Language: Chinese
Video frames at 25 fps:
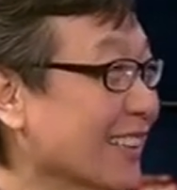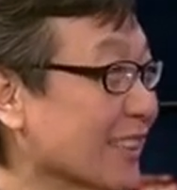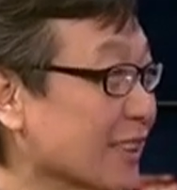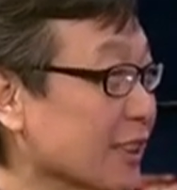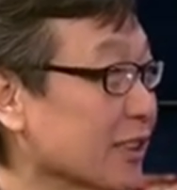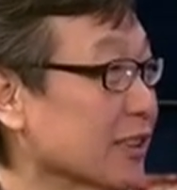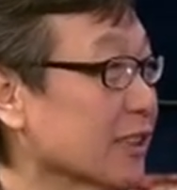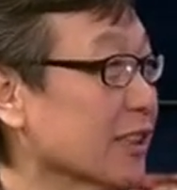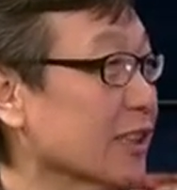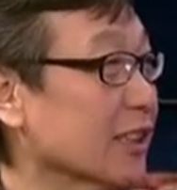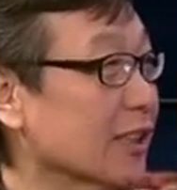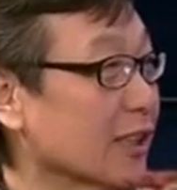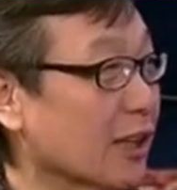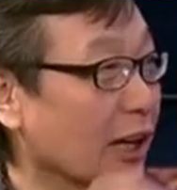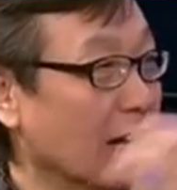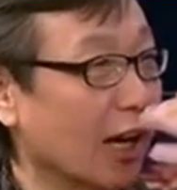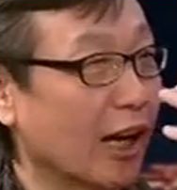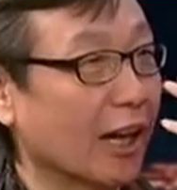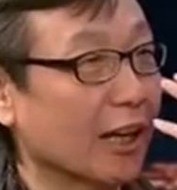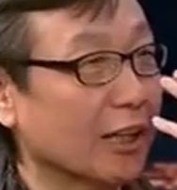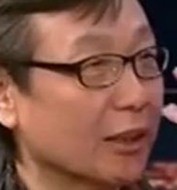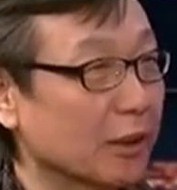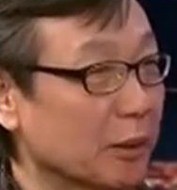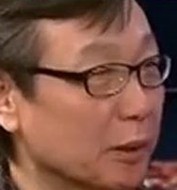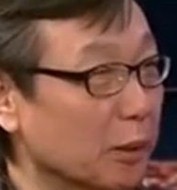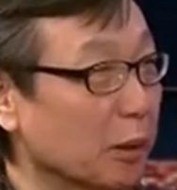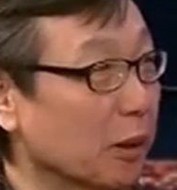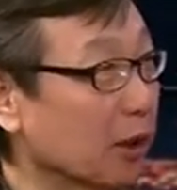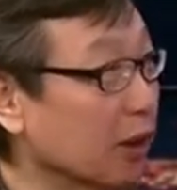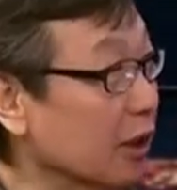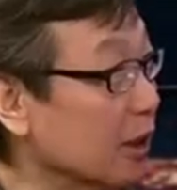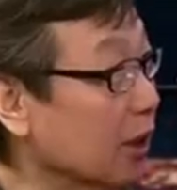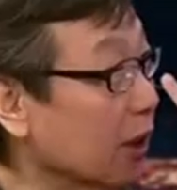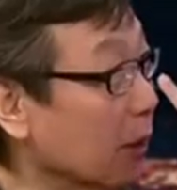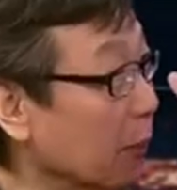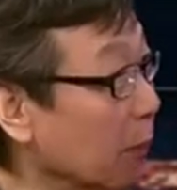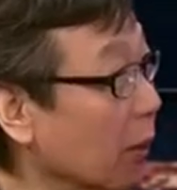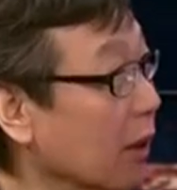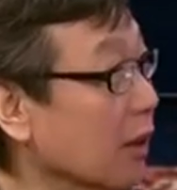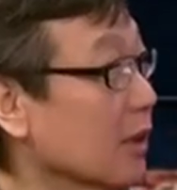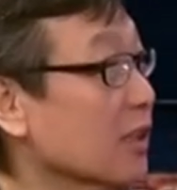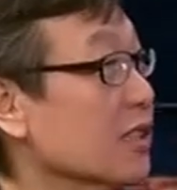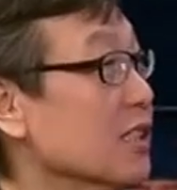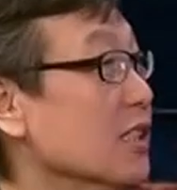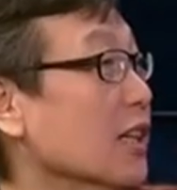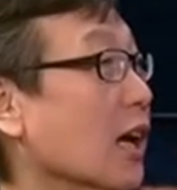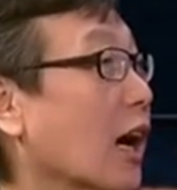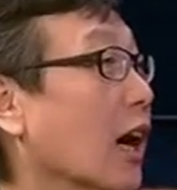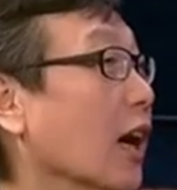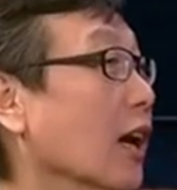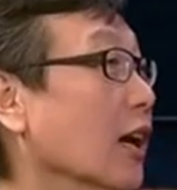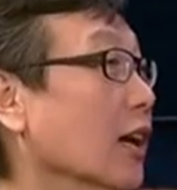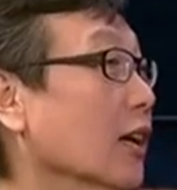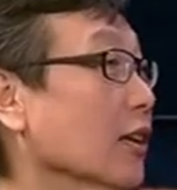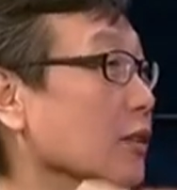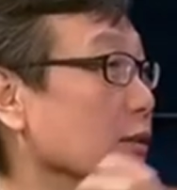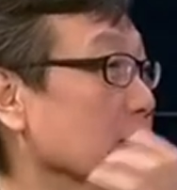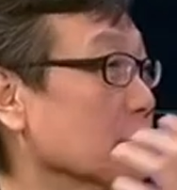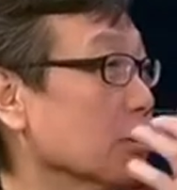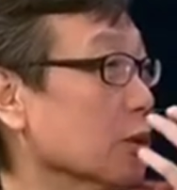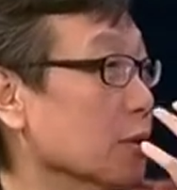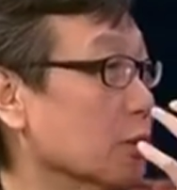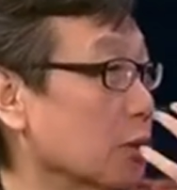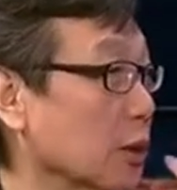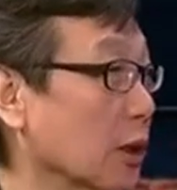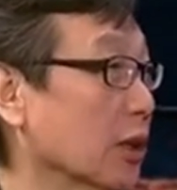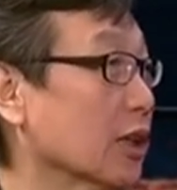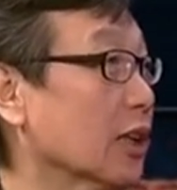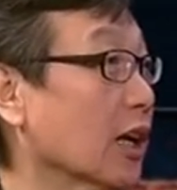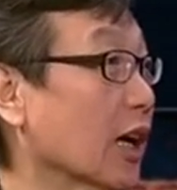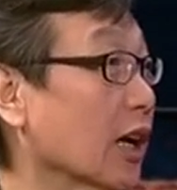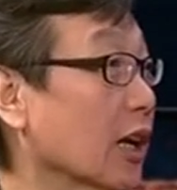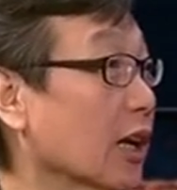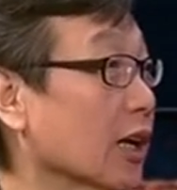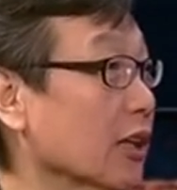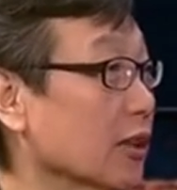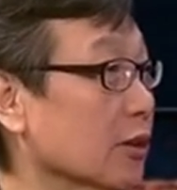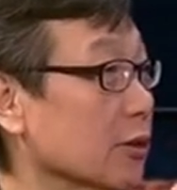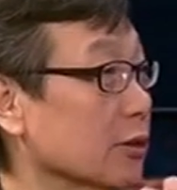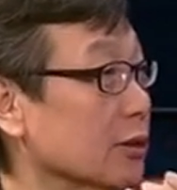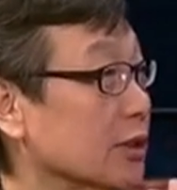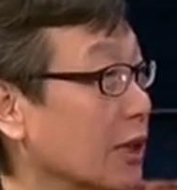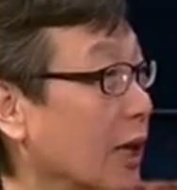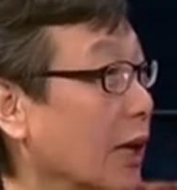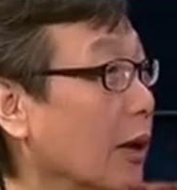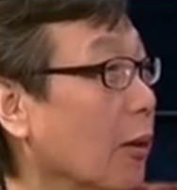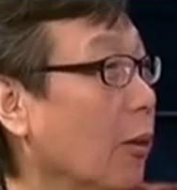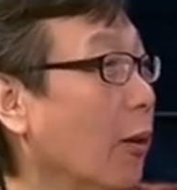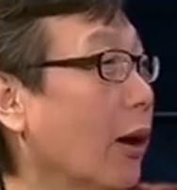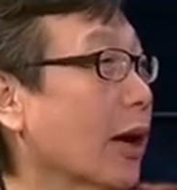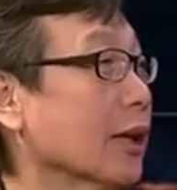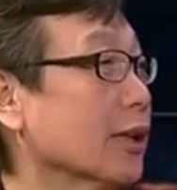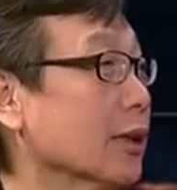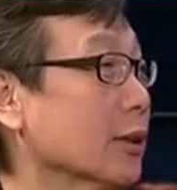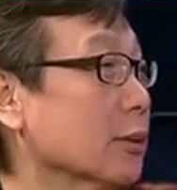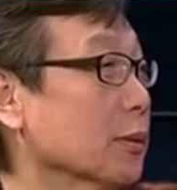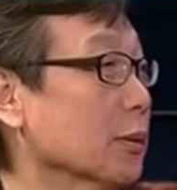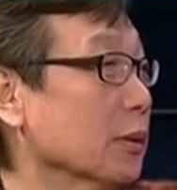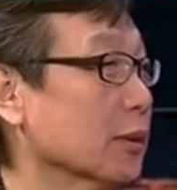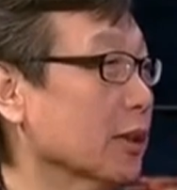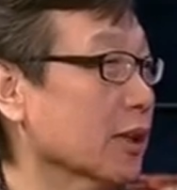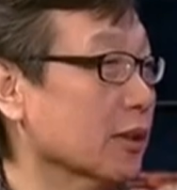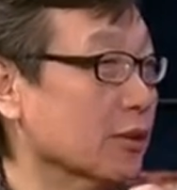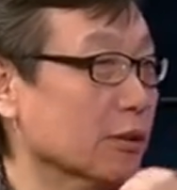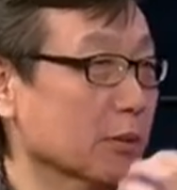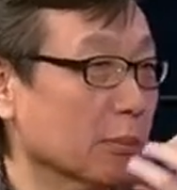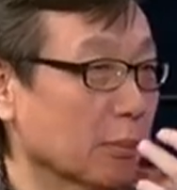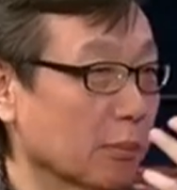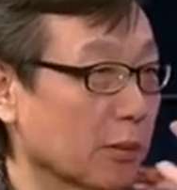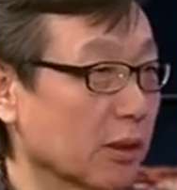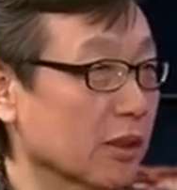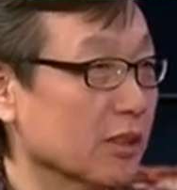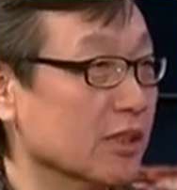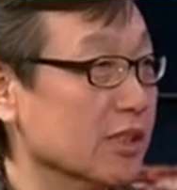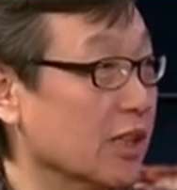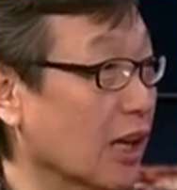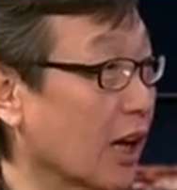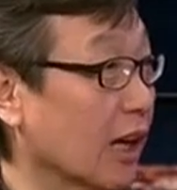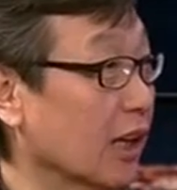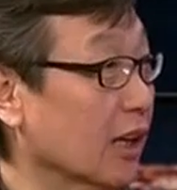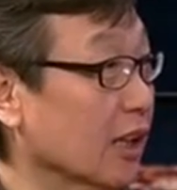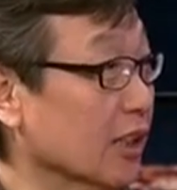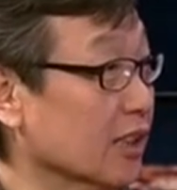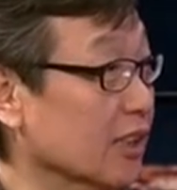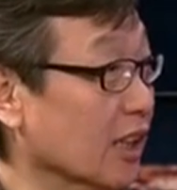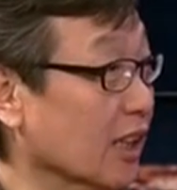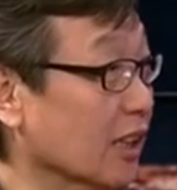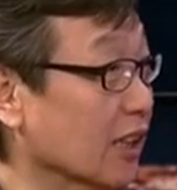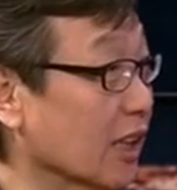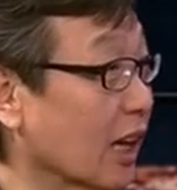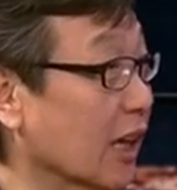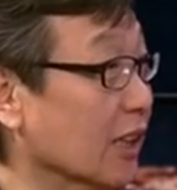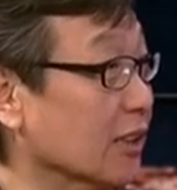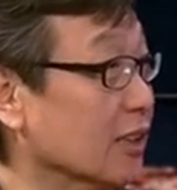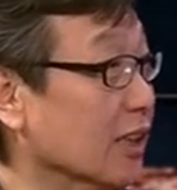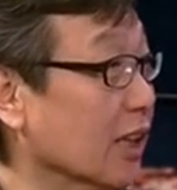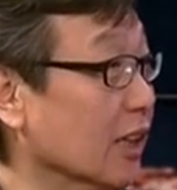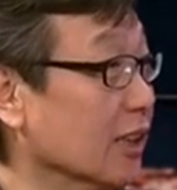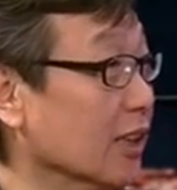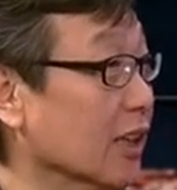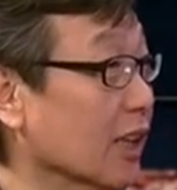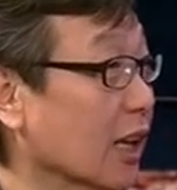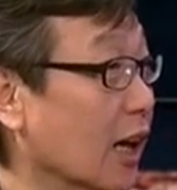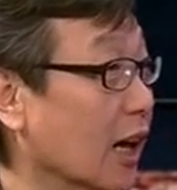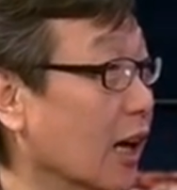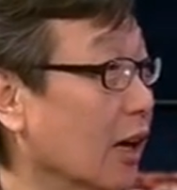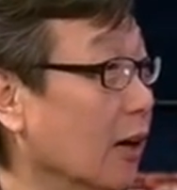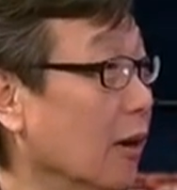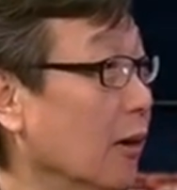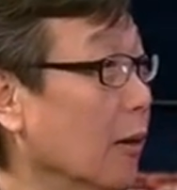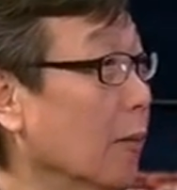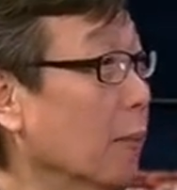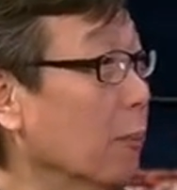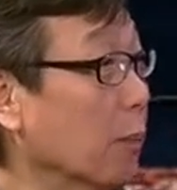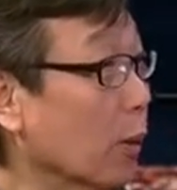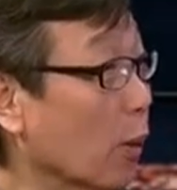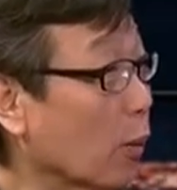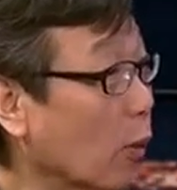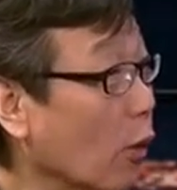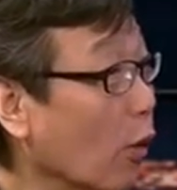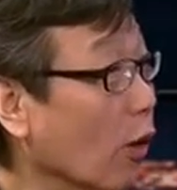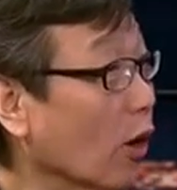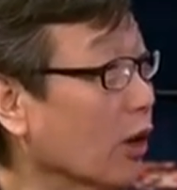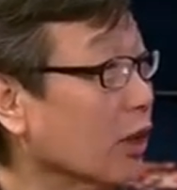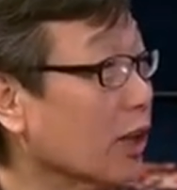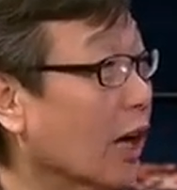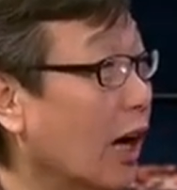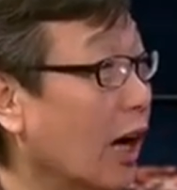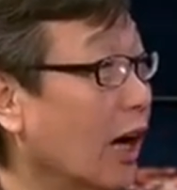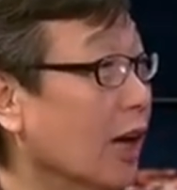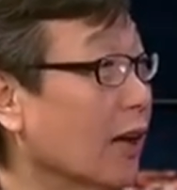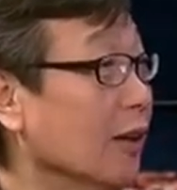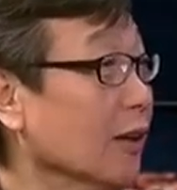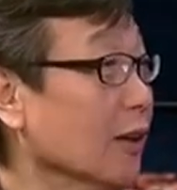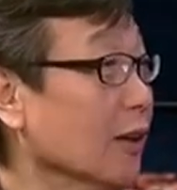就是很多人的梦想，就是觉得有才华的女的就梦想像杨绛那样。不过呢，还是